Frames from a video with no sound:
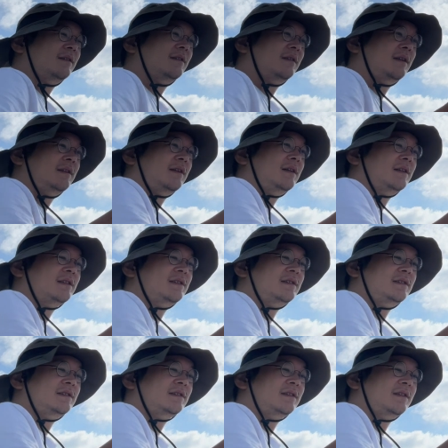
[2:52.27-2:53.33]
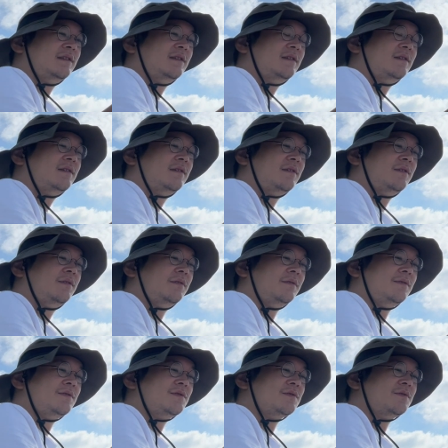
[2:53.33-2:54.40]
7、8、9、
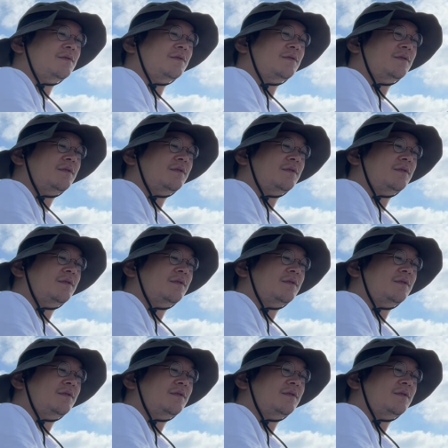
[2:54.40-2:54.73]
10、